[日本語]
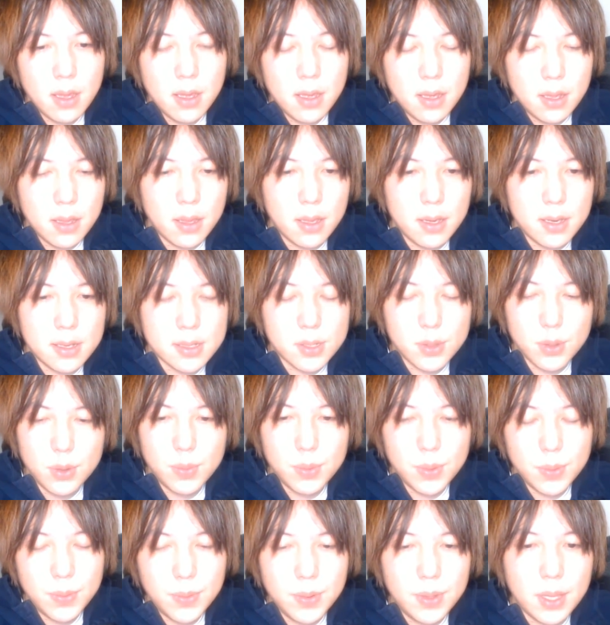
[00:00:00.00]
でそういう
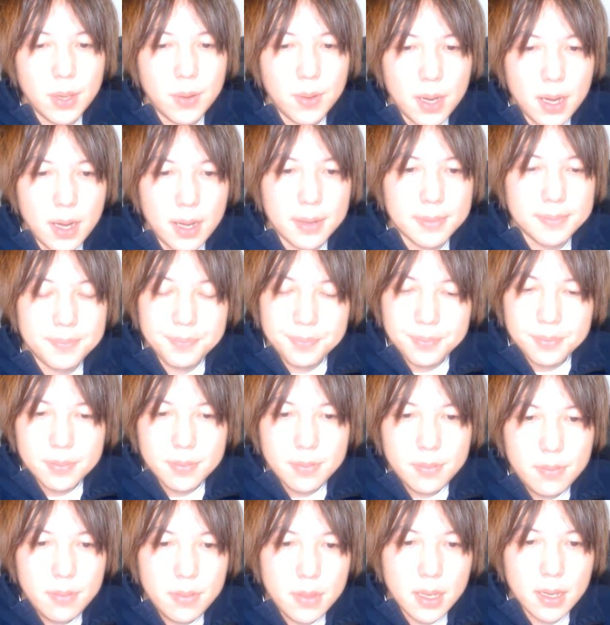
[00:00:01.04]
部分では
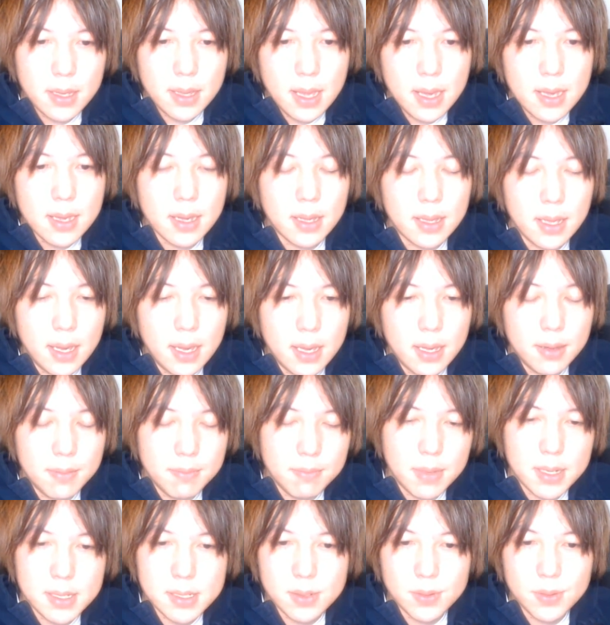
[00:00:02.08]
なんかね
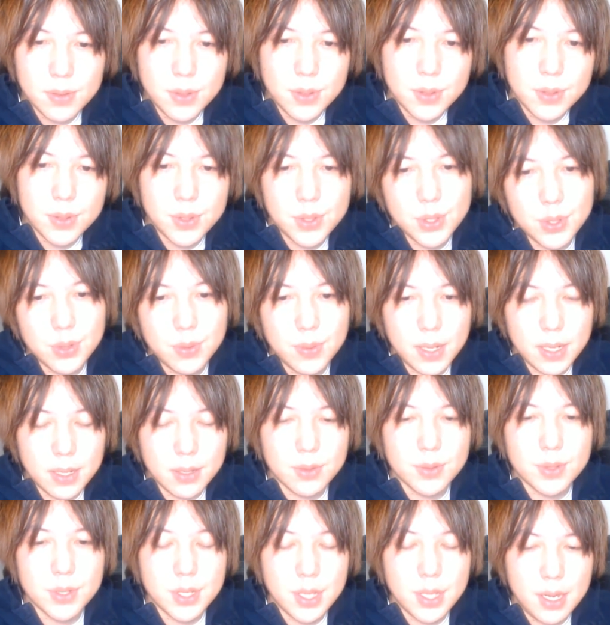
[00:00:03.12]
まあその YouTuber
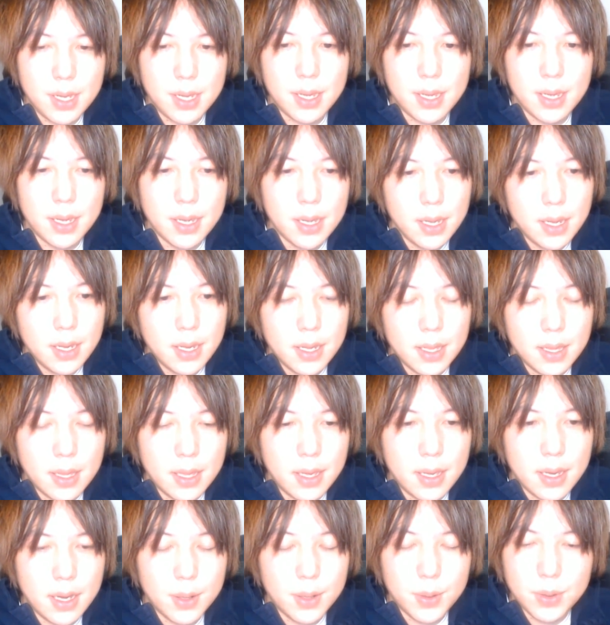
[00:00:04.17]
として
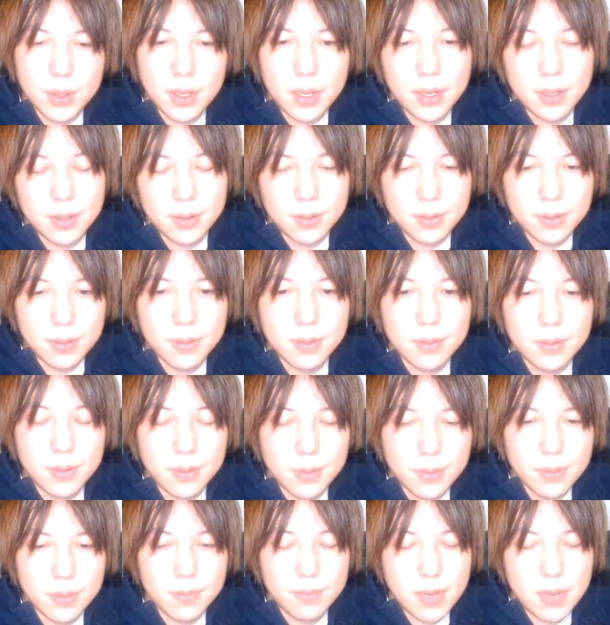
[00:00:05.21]
である程度
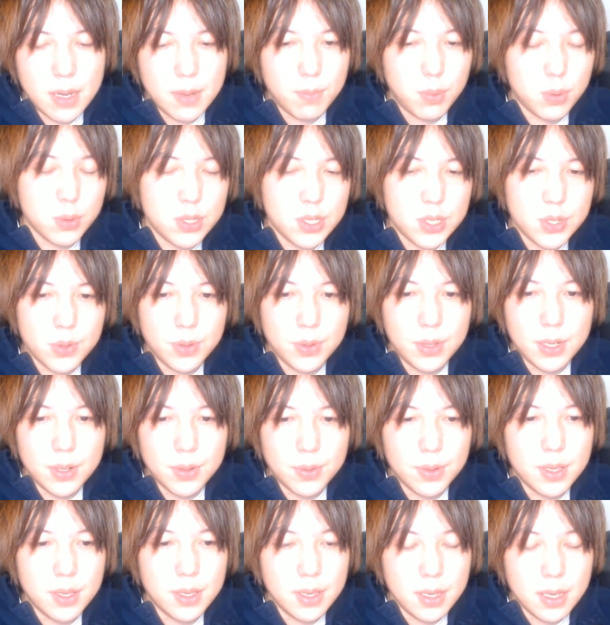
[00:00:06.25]
の、まあ、ポジションにい
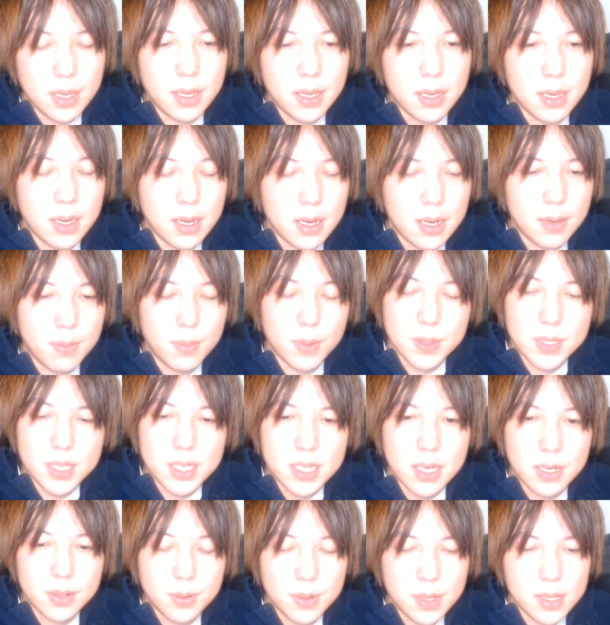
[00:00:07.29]
る人間がもう自
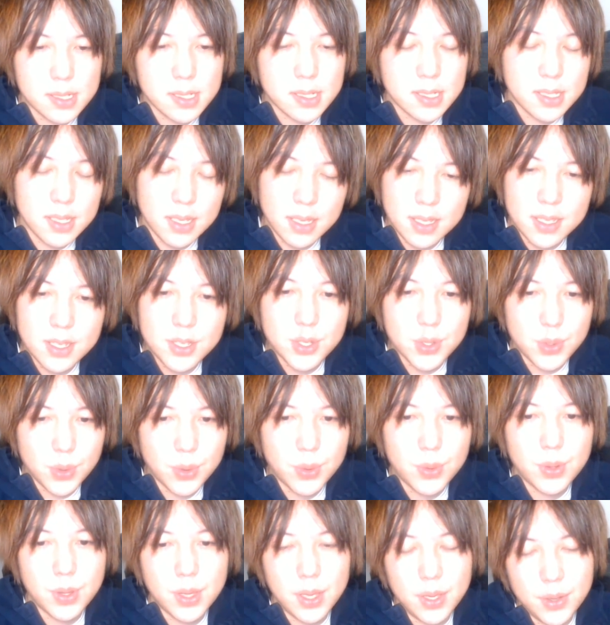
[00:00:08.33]
覚なさすぎでしょうっ
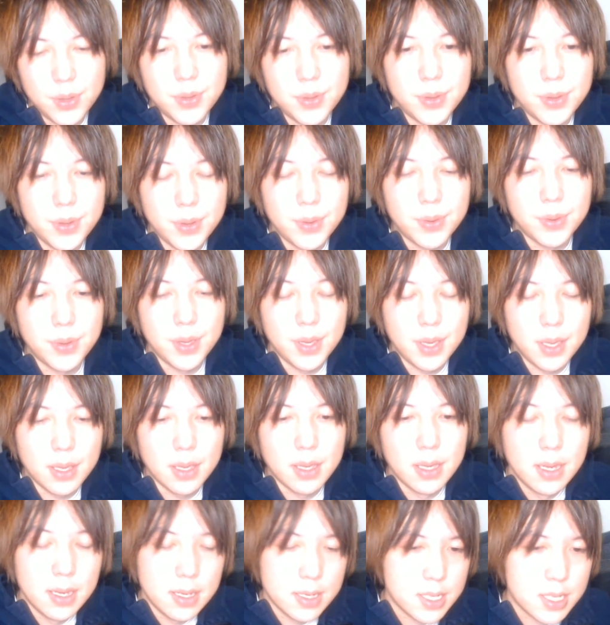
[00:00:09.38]
ていうように
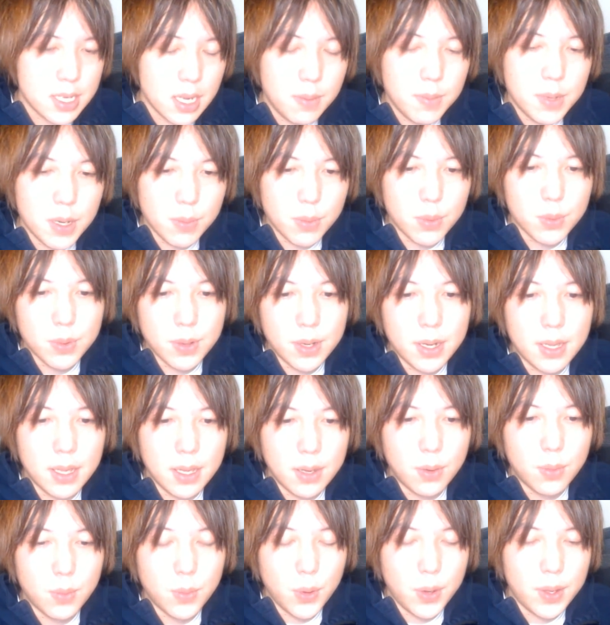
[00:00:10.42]
しかも僕はね
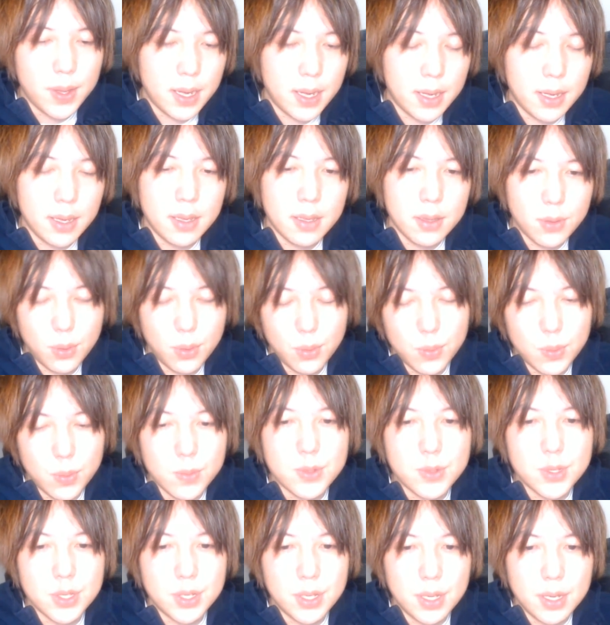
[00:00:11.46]
思えないと思
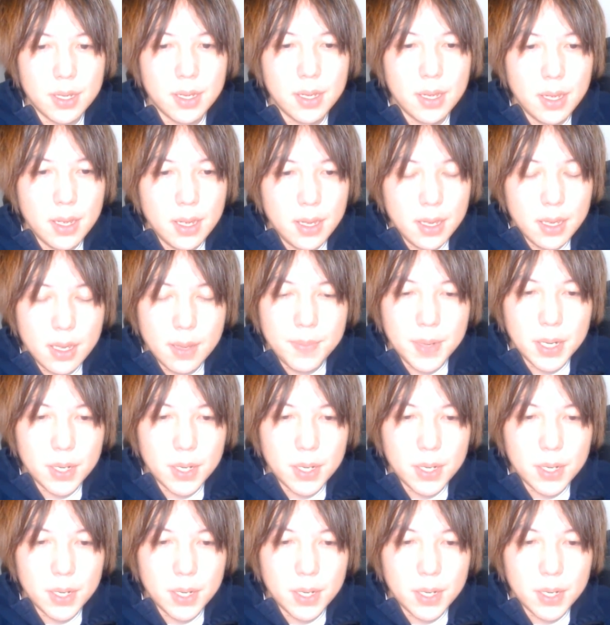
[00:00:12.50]
うしねやっぱり